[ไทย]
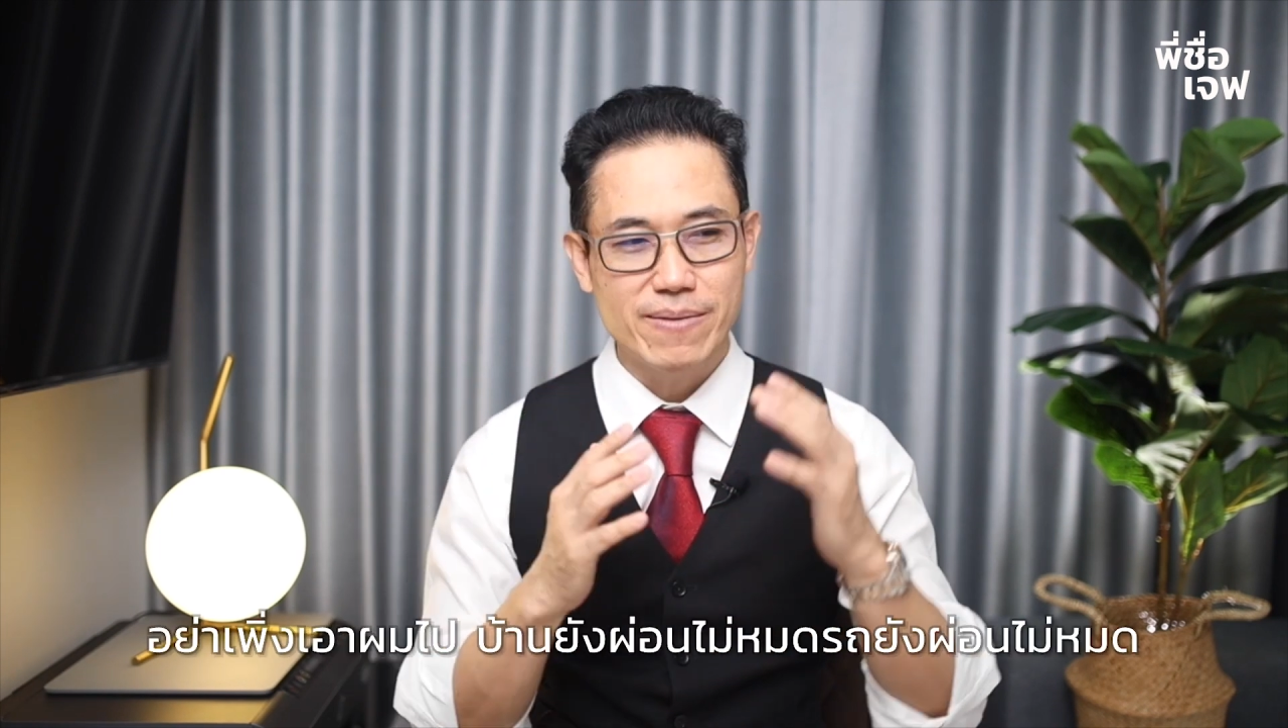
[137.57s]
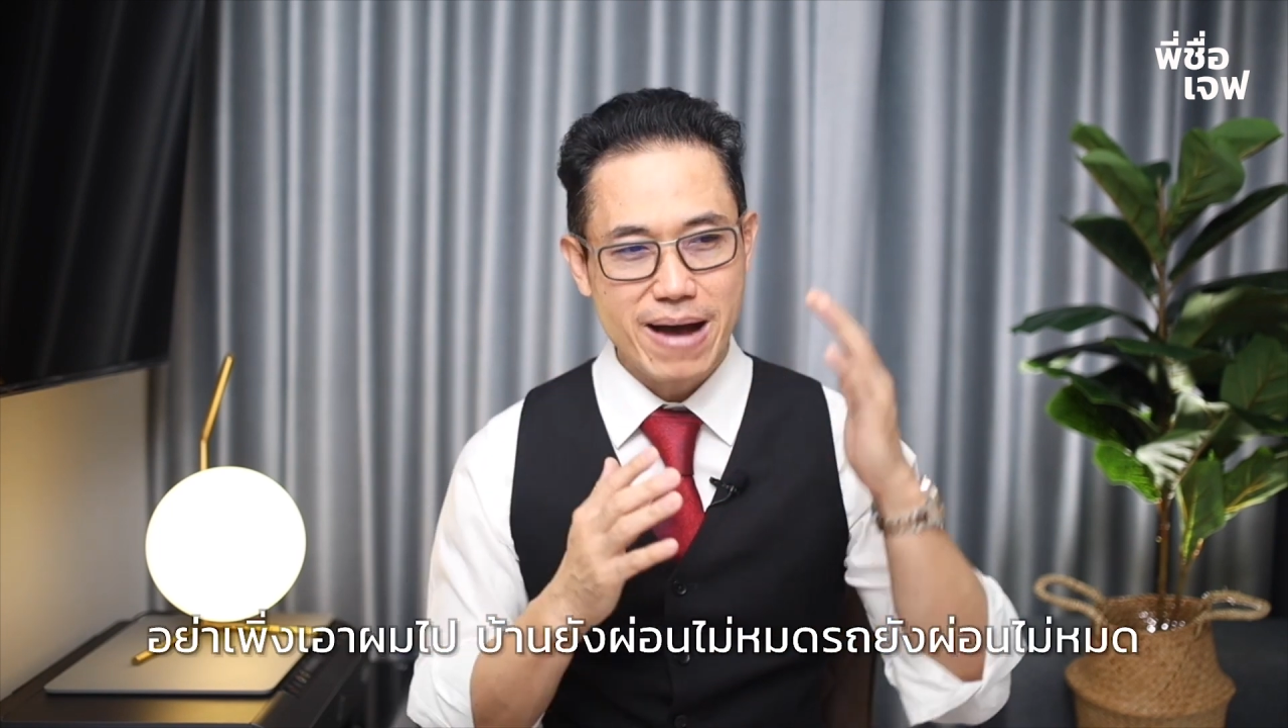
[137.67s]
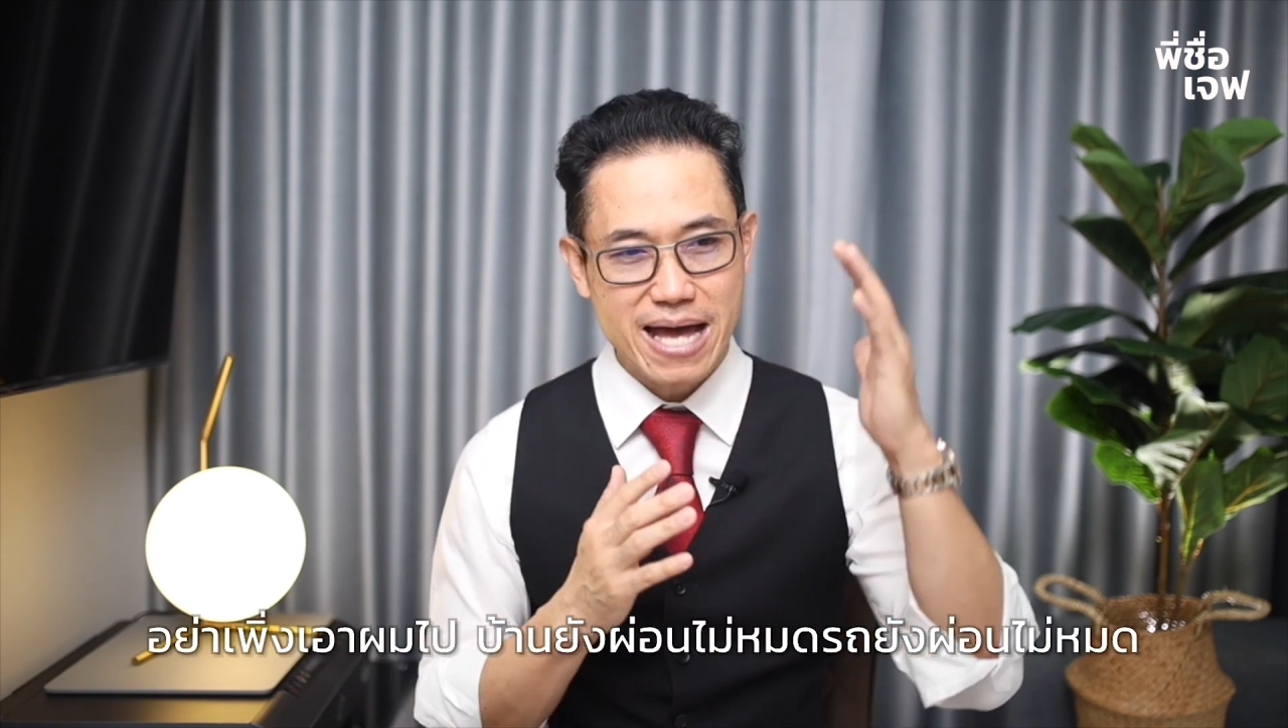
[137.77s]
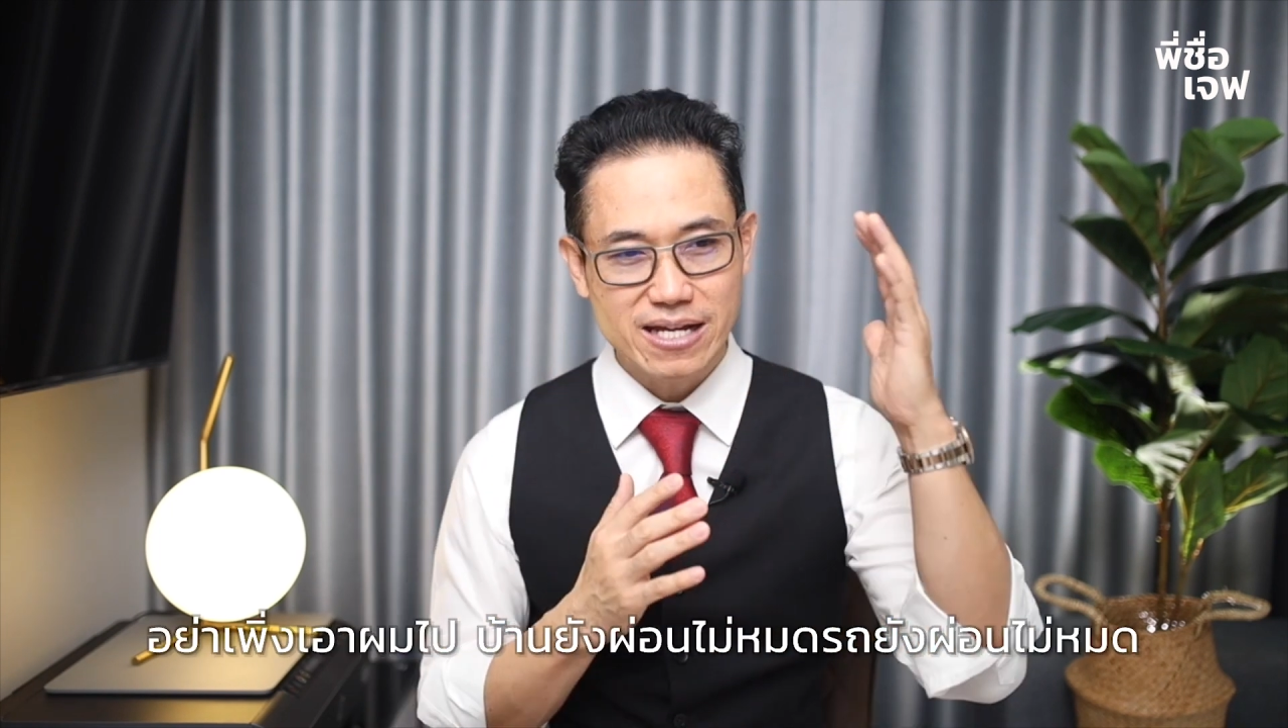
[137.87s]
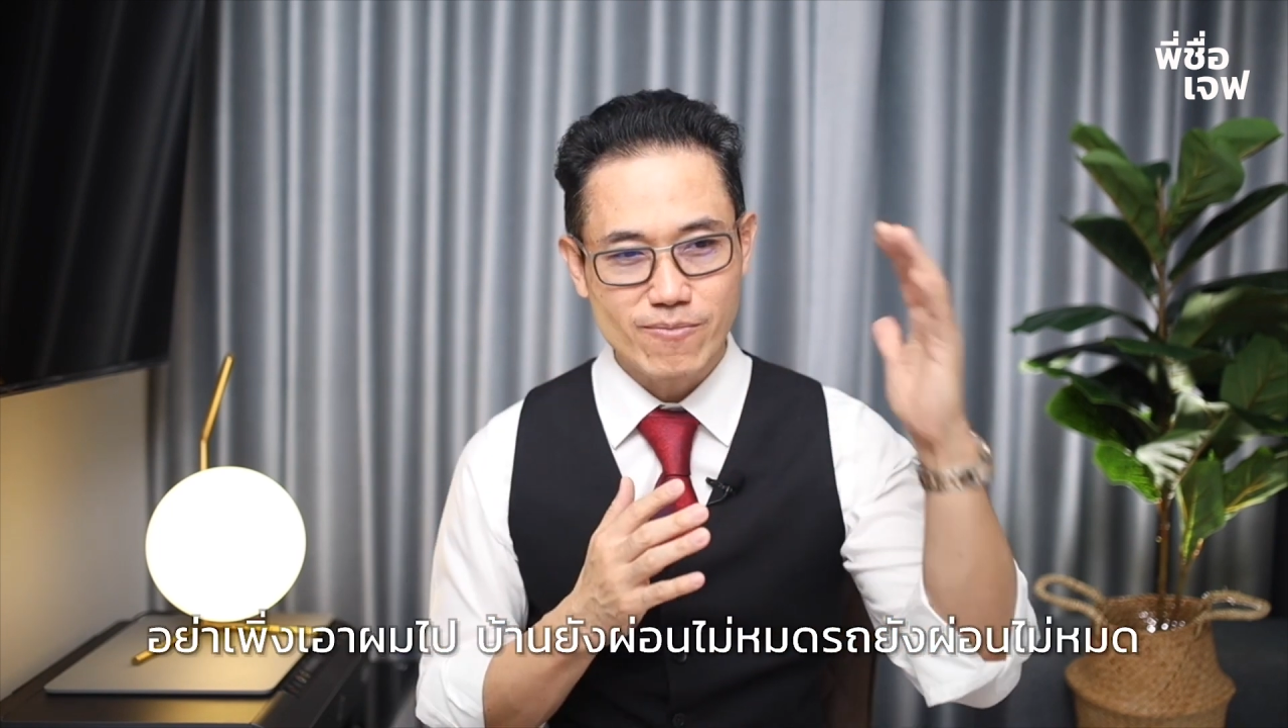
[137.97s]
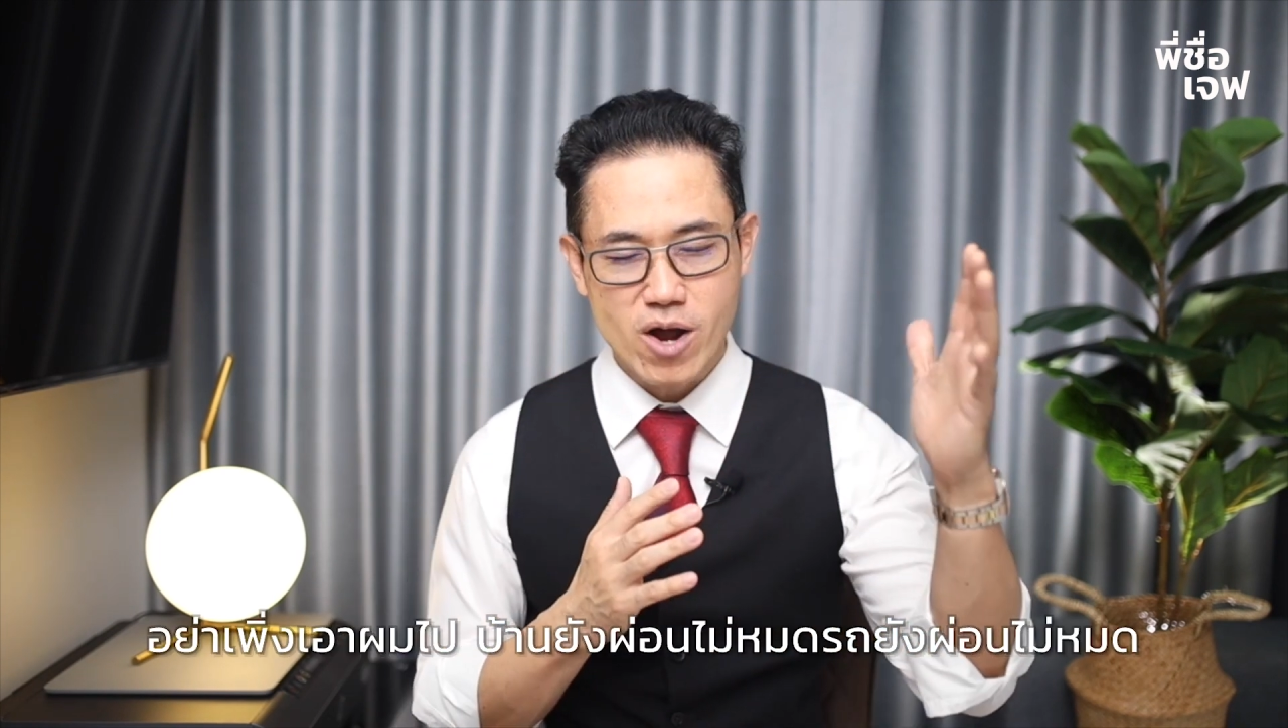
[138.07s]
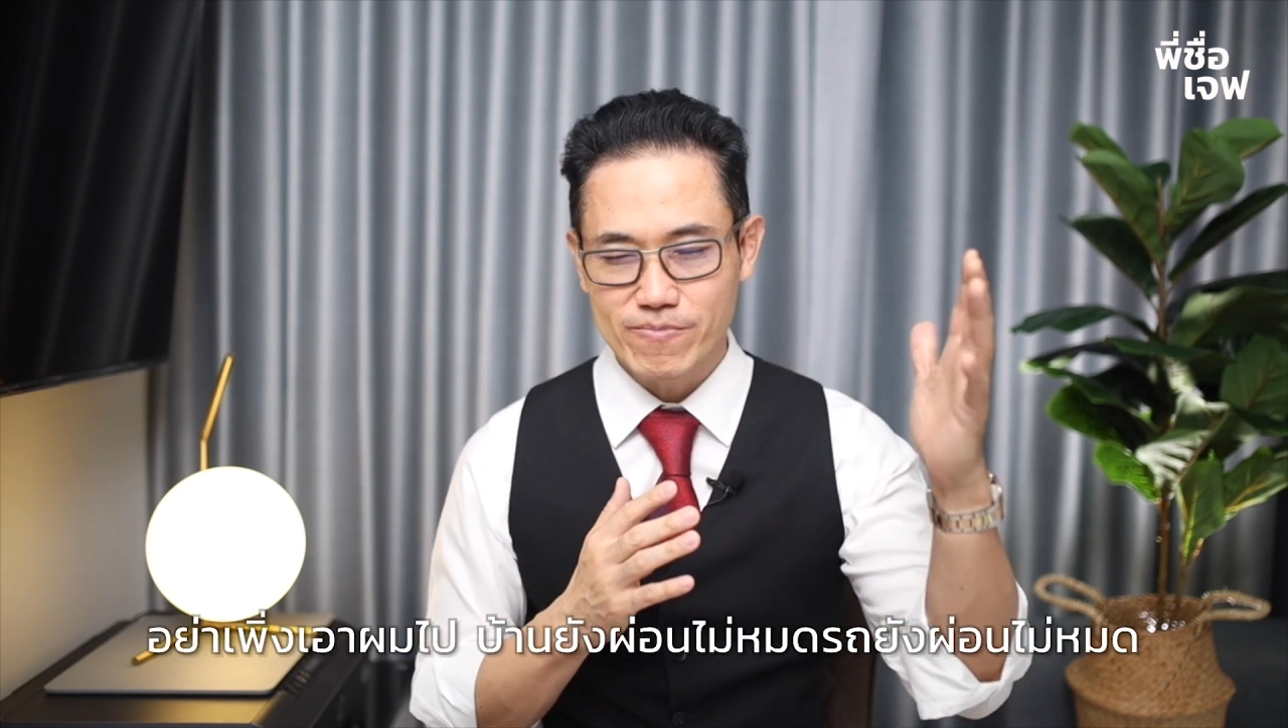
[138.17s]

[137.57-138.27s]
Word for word: บ้านยังผ่